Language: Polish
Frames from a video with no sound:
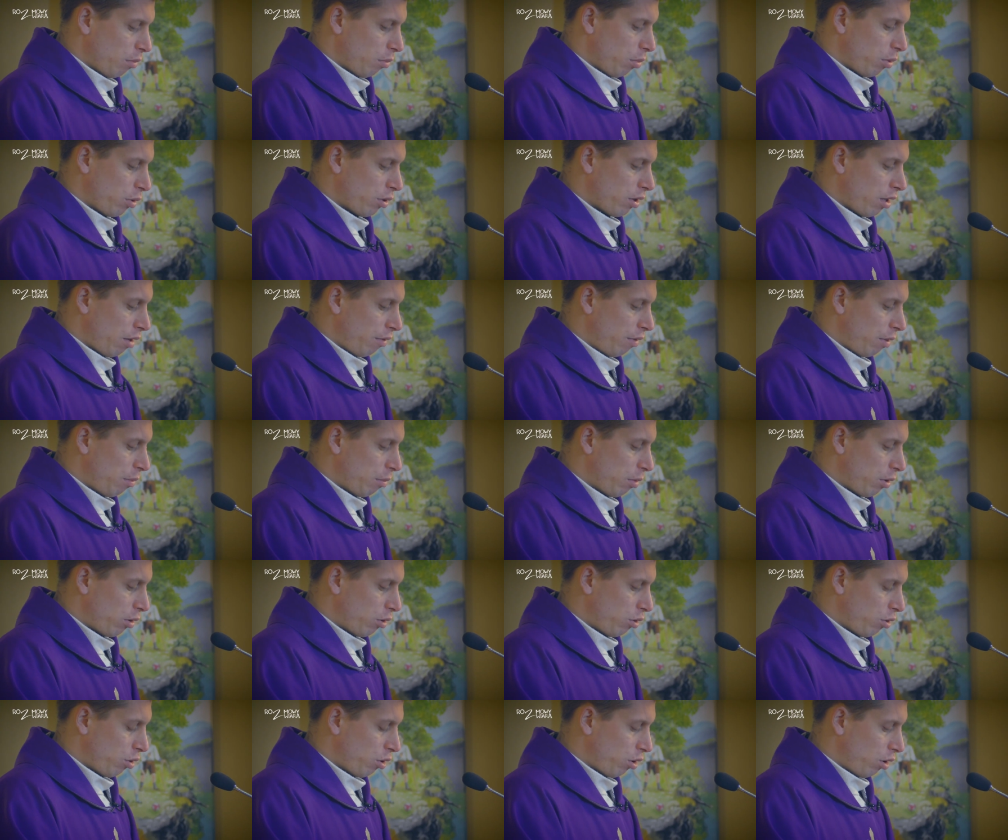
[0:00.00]

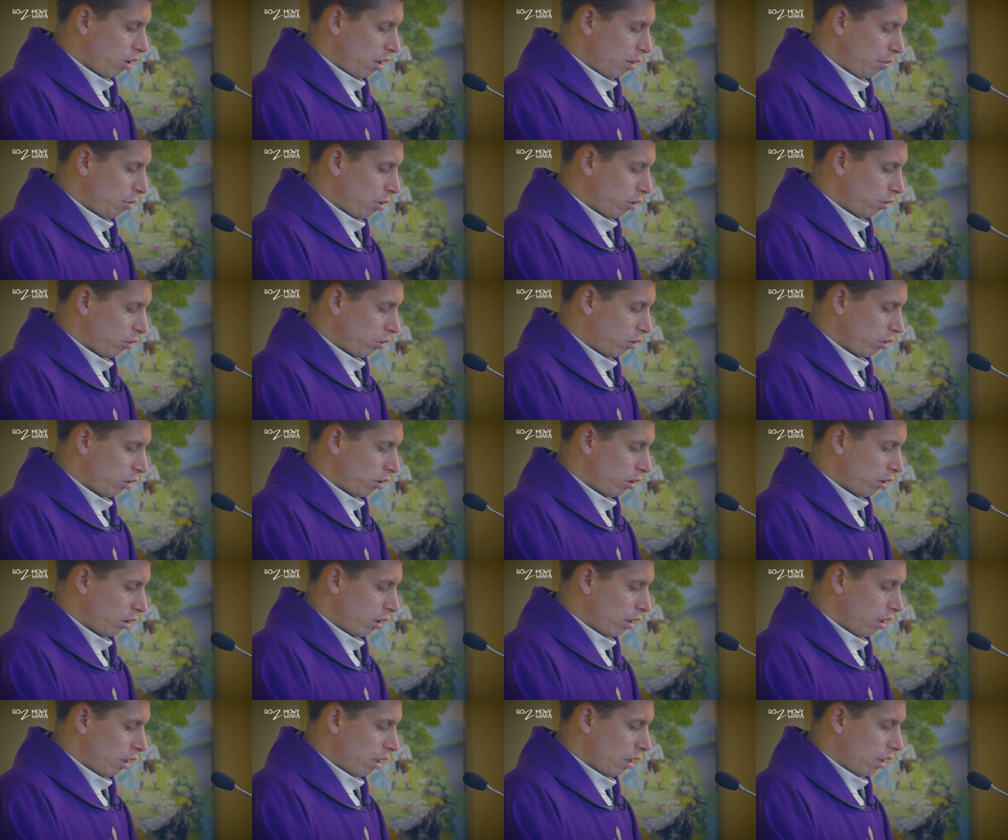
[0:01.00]
Postawimy trzy namioty:
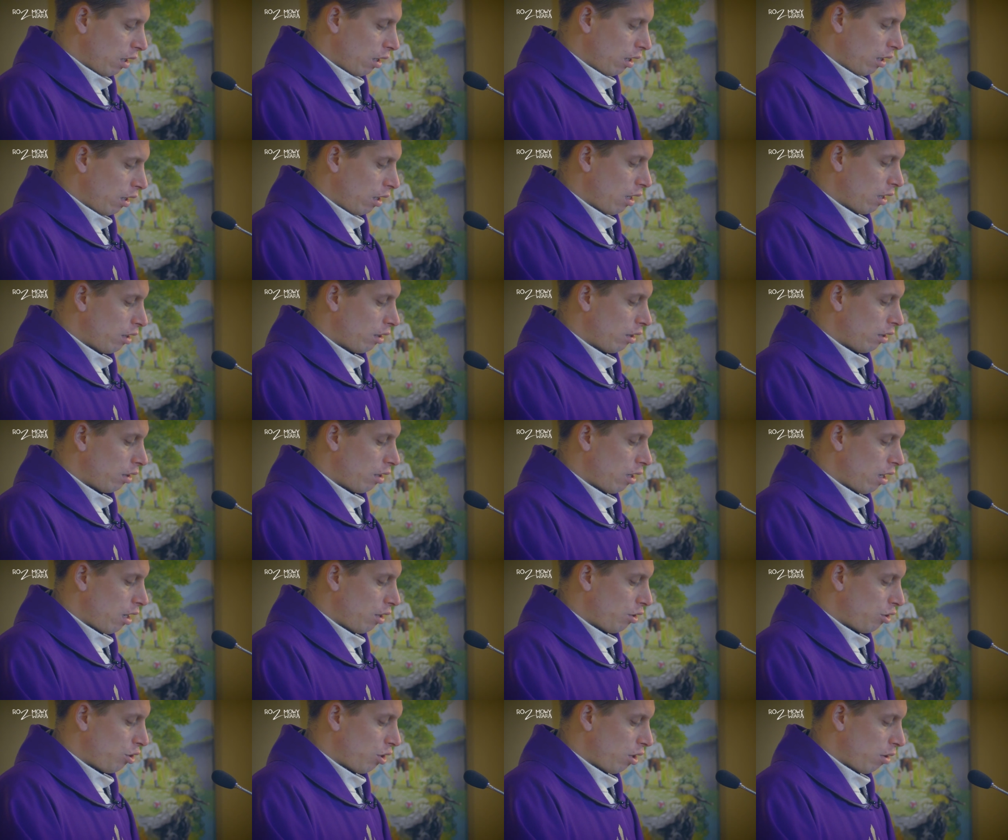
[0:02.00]
jeden
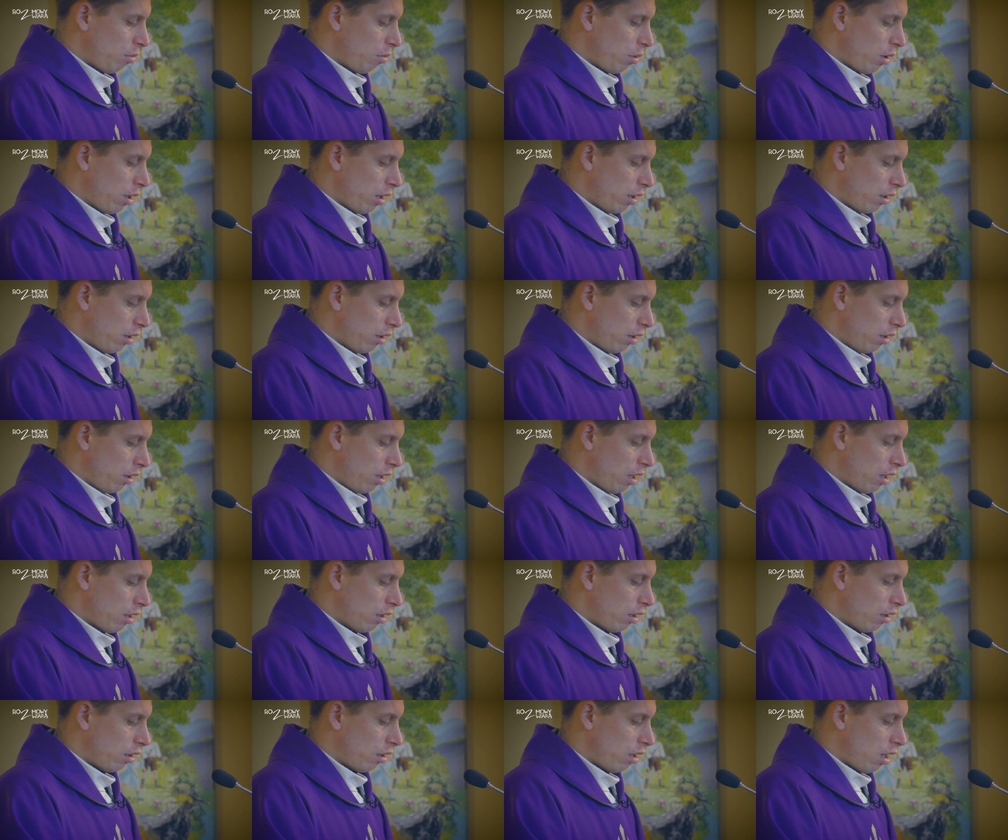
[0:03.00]
dla ciebie,
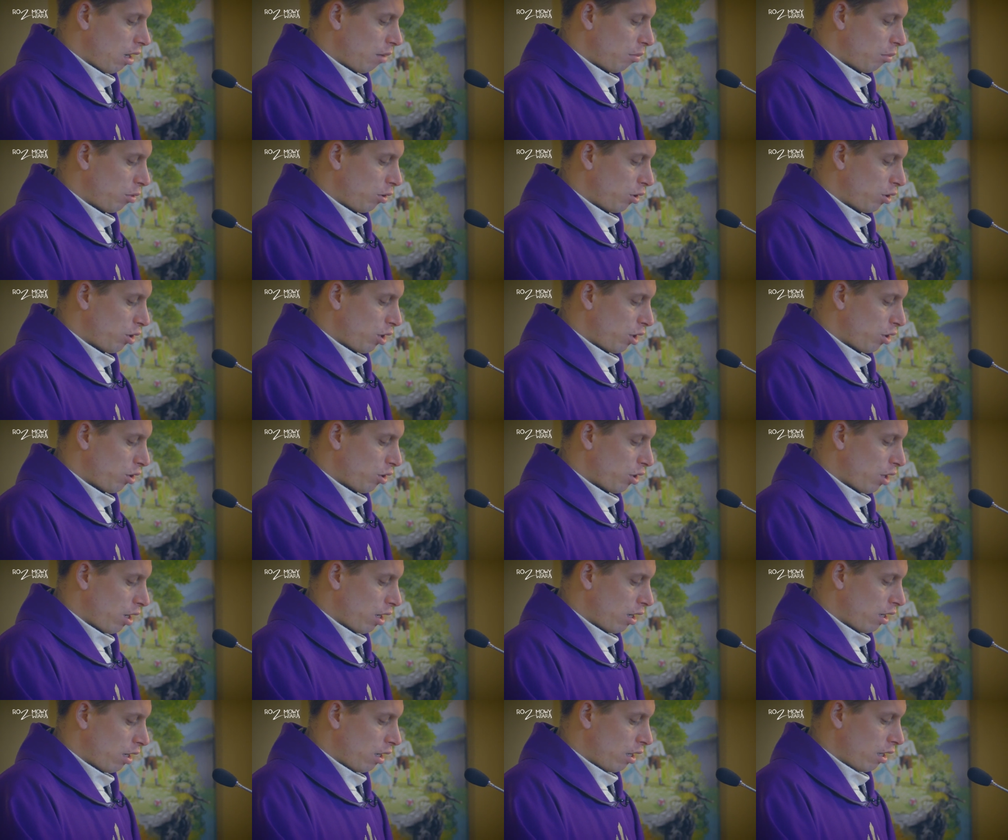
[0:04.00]
jeden dla
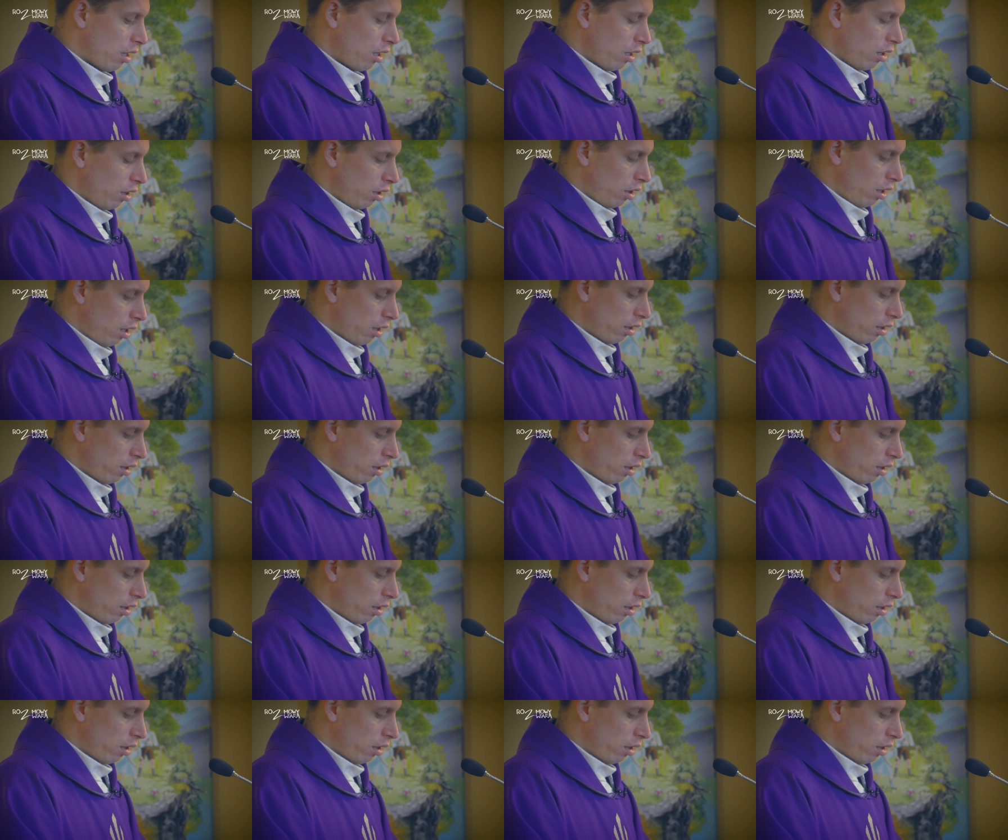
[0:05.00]
Mojżesza i